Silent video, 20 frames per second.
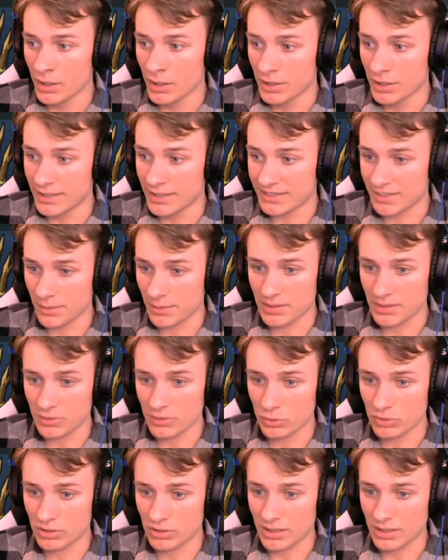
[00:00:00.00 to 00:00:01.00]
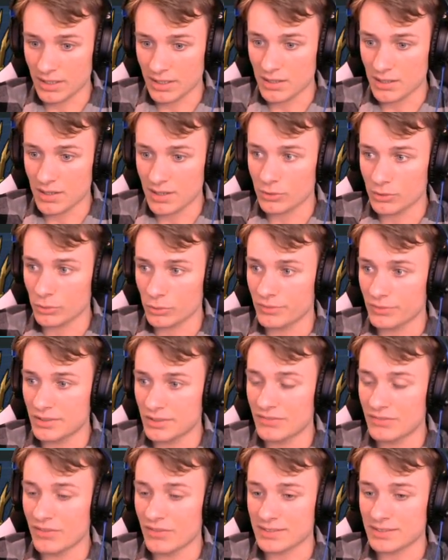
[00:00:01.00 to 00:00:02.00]
Jetzt habe ich natürlich keine Ahnung,
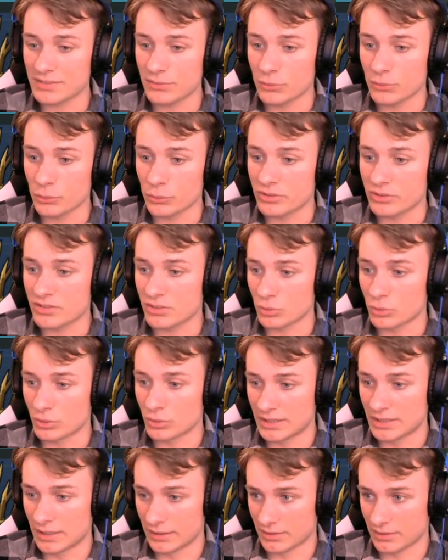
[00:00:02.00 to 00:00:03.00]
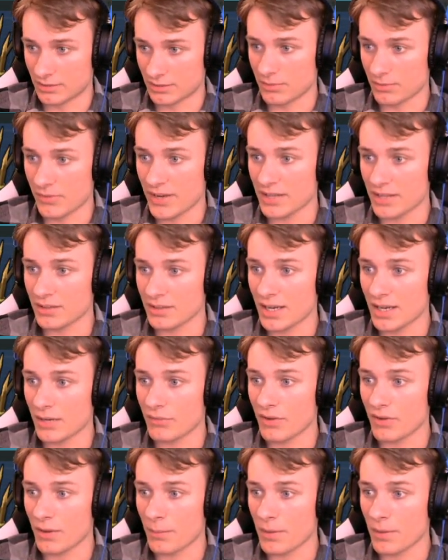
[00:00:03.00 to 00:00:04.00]
wie was funktioniert. Wir werden
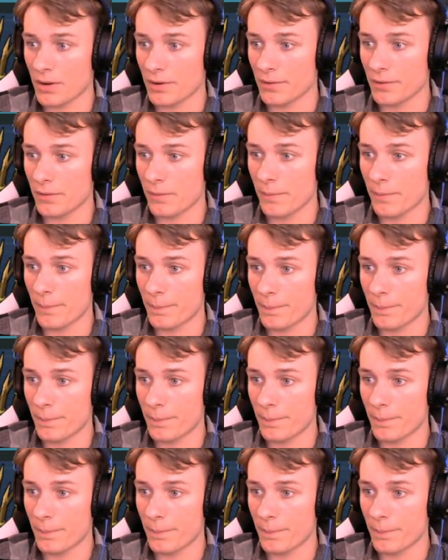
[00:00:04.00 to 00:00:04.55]
einfach mal